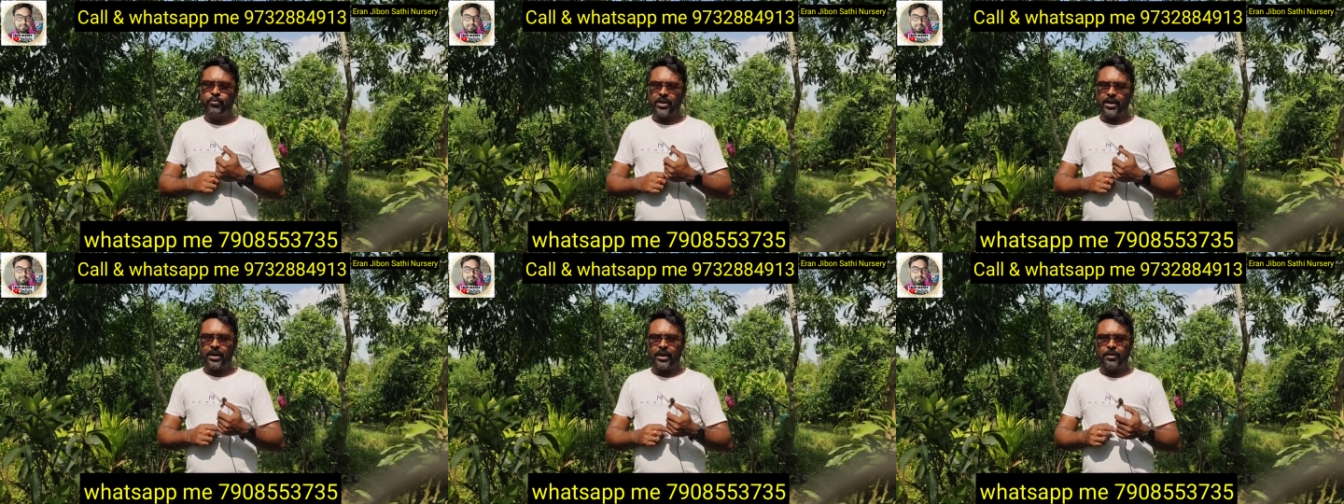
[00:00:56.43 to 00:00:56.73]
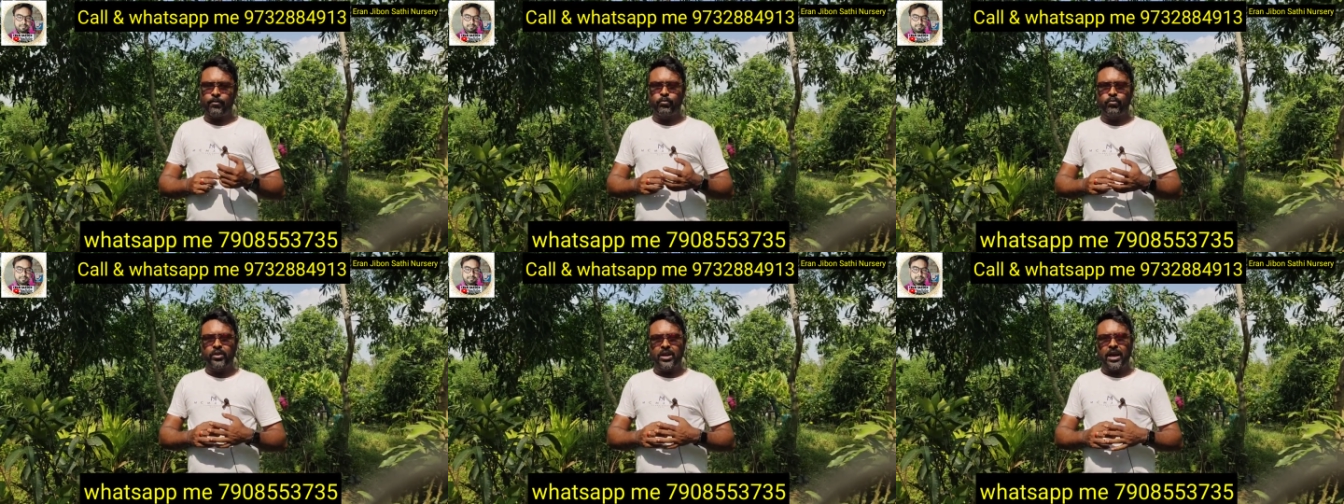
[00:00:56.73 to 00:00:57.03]
हाँ
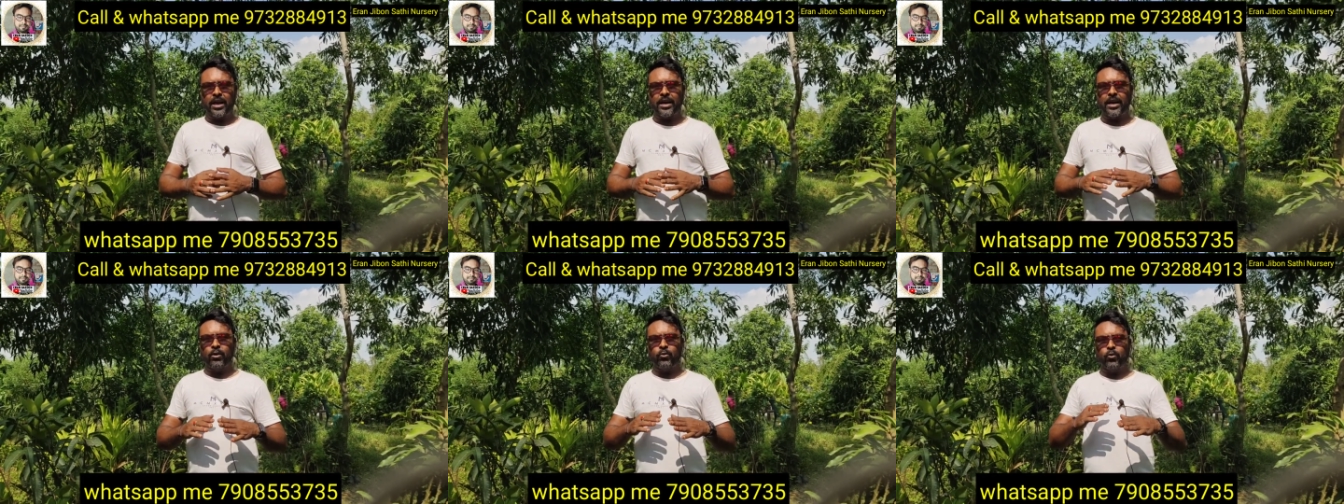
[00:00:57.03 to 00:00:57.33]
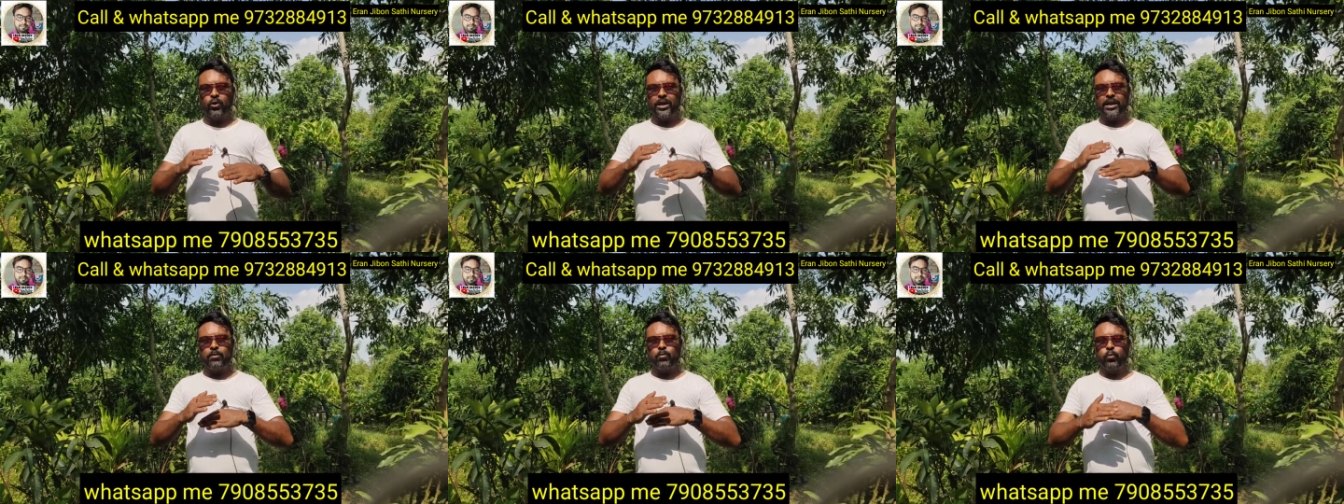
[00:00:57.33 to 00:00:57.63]
अगर
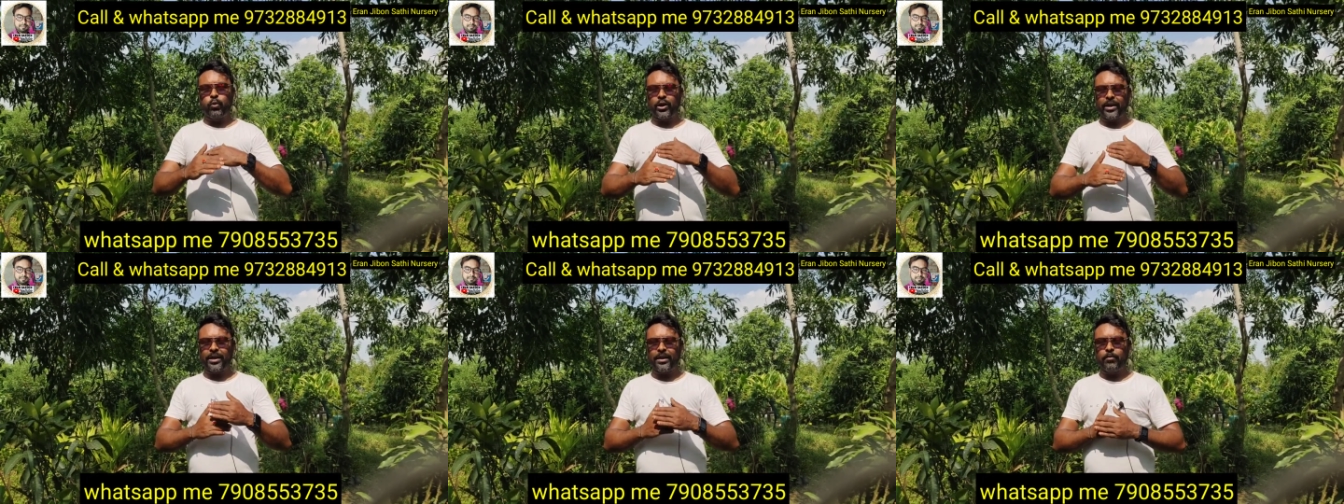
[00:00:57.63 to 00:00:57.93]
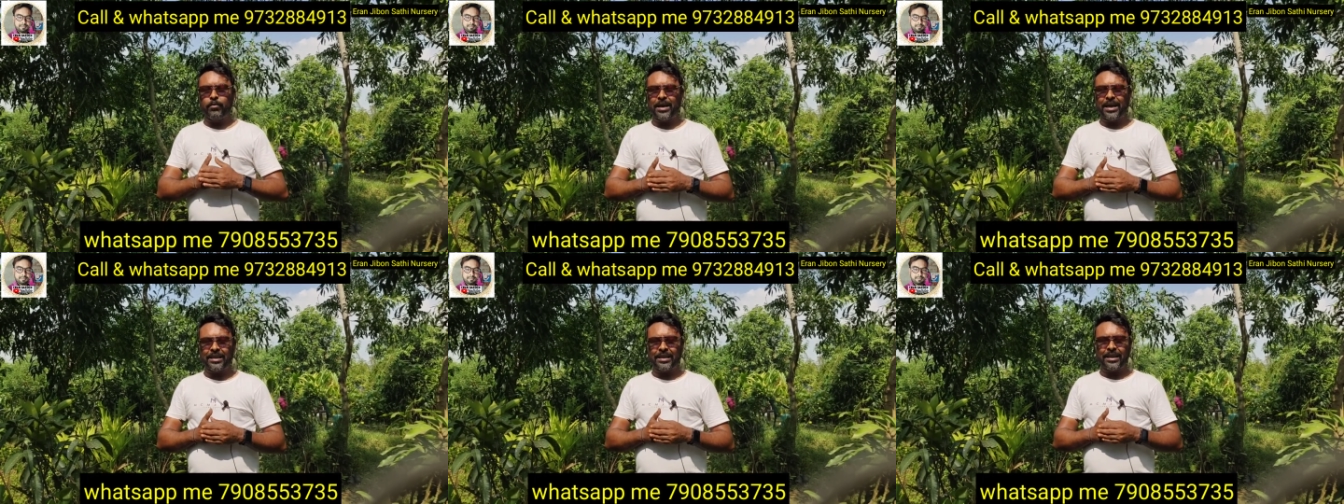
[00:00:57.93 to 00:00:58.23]
कोई
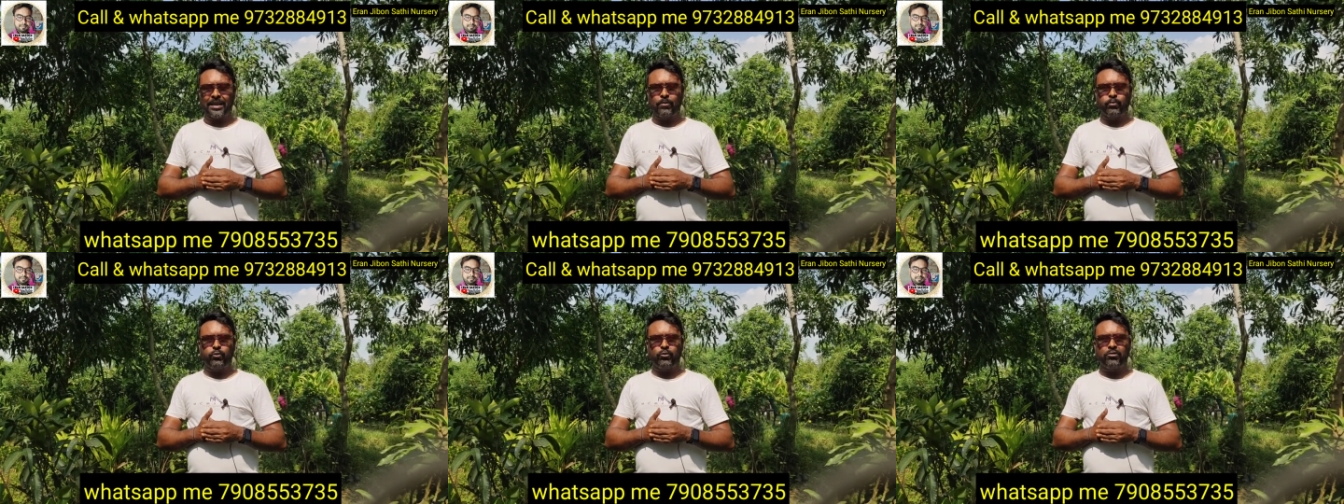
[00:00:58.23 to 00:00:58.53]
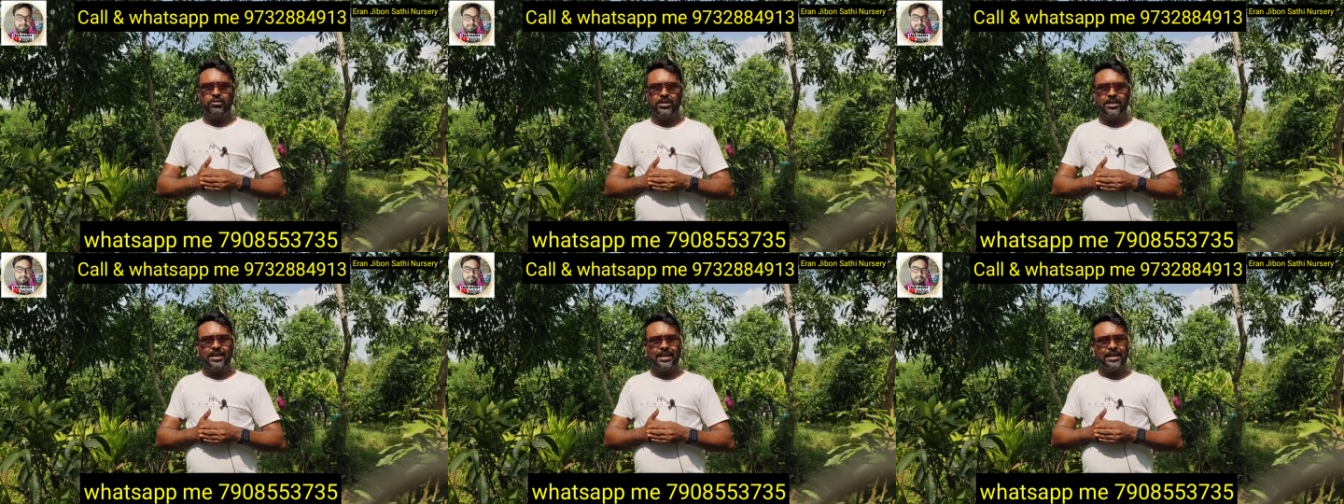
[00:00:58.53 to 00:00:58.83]
इंपॉर्टेंट बात अगर
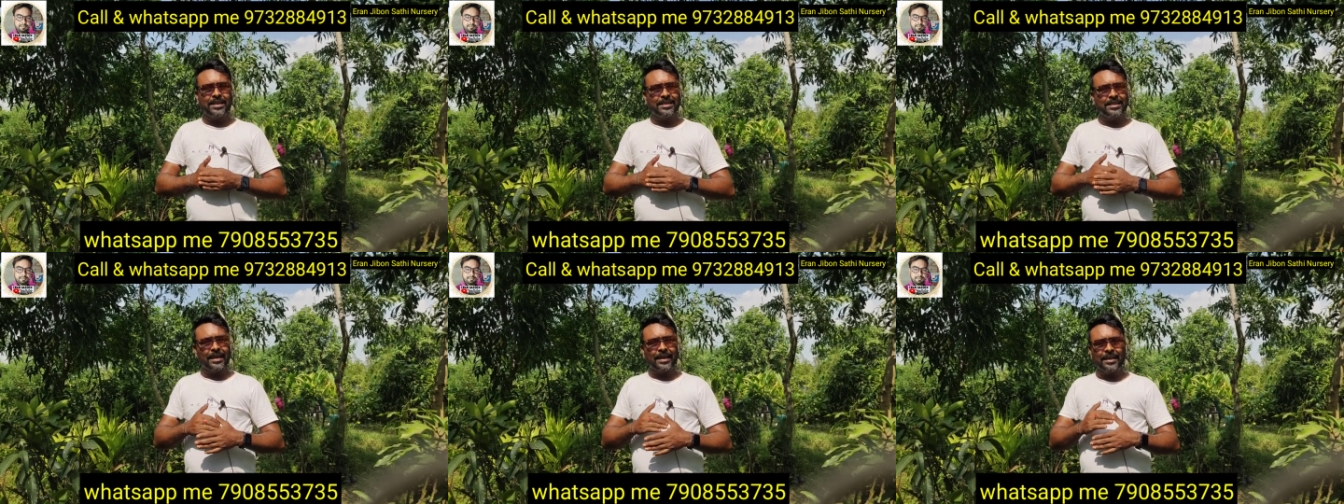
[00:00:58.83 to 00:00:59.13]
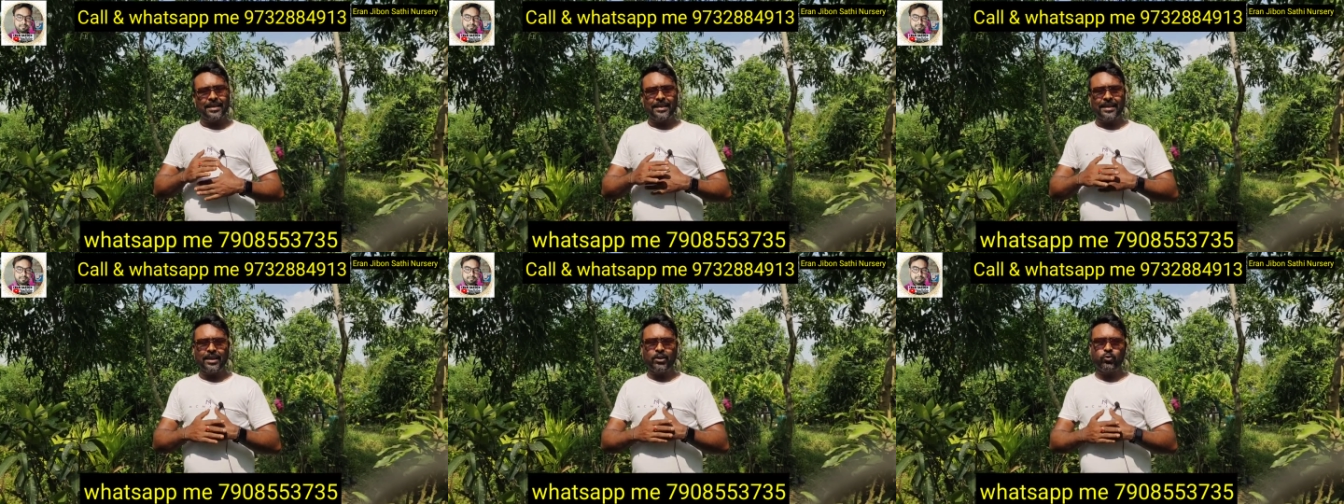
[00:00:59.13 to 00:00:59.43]
पूछनी है
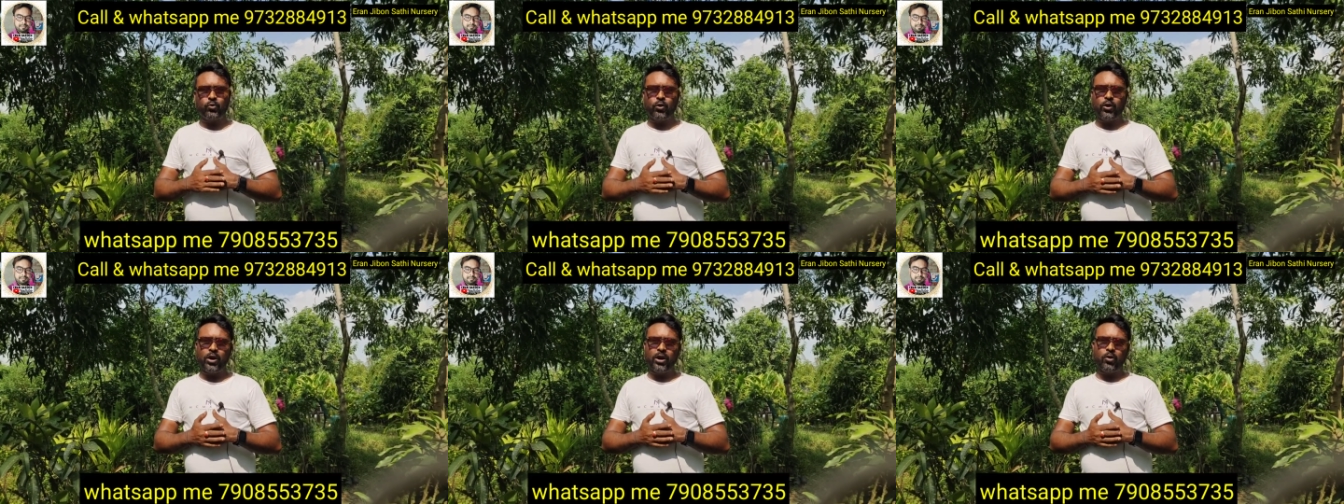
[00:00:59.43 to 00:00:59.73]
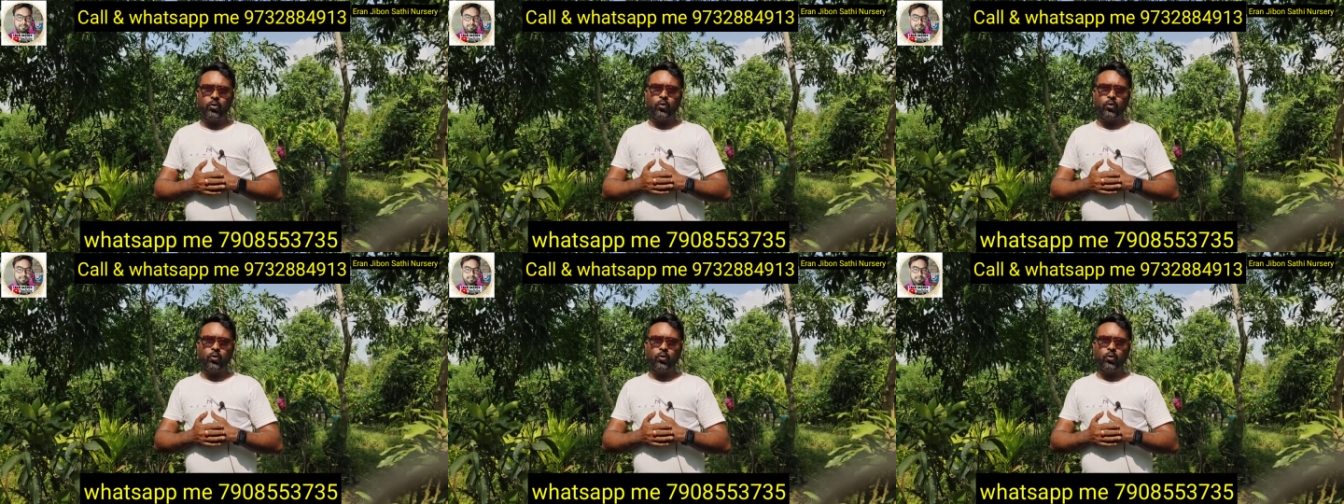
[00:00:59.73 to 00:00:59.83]
जाननी है तो